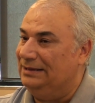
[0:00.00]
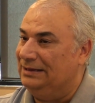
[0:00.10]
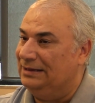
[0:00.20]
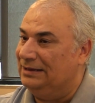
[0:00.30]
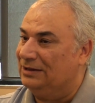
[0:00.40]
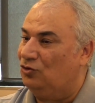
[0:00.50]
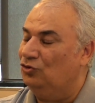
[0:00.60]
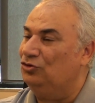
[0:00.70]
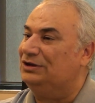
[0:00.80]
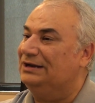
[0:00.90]
e,
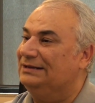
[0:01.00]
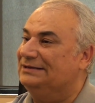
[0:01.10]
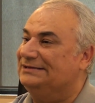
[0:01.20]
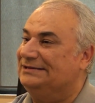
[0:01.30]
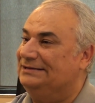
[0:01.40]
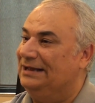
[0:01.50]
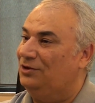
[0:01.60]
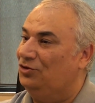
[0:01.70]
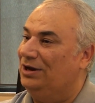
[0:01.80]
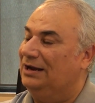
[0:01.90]
konut kredisine
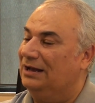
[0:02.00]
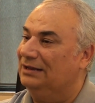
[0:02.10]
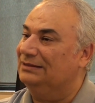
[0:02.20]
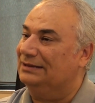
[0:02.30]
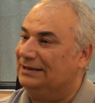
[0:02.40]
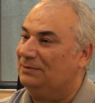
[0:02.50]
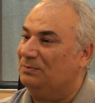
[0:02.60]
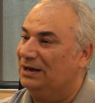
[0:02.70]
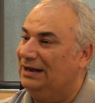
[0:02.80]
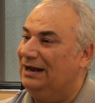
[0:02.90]
yönelik alınan
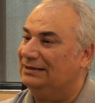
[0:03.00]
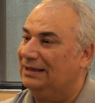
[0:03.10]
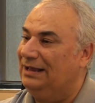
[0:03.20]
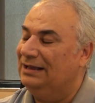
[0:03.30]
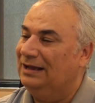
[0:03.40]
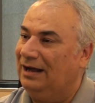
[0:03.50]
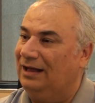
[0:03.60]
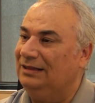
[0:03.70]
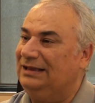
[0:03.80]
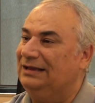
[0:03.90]
tedbirler de
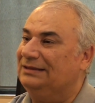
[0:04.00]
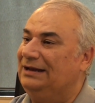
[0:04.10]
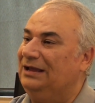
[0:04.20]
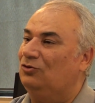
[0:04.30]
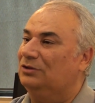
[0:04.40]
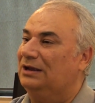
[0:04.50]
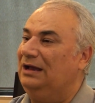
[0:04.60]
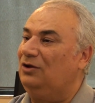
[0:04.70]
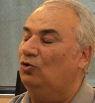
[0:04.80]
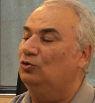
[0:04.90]
halka direkt
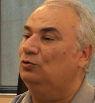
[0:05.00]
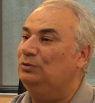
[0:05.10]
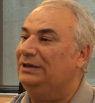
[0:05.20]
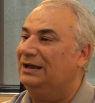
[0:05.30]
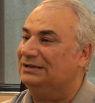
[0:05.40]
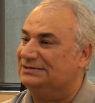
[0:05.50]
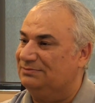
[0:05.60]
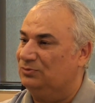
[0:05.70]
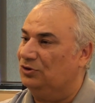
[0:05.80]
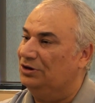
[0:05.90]
olarak olumlu
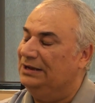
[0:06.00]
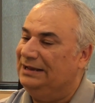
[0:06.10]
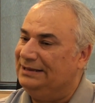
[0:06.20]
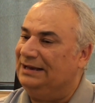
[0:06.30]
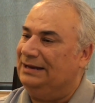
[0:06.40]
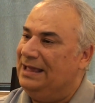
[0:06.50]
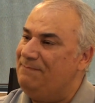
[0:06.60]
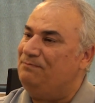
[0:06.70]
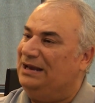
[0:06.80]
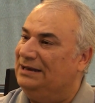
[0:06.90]
yansımıyor. Yani
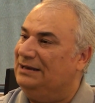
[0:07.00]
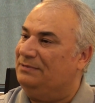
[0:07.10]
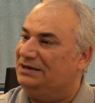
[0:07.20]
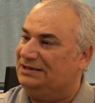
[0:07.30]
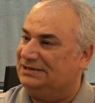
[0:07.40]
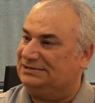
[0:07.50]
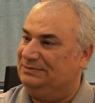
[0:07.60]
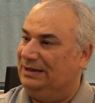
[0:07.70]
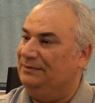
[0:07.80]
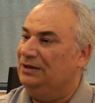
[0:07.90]
hep belirli bir
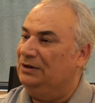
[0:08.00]
kesime.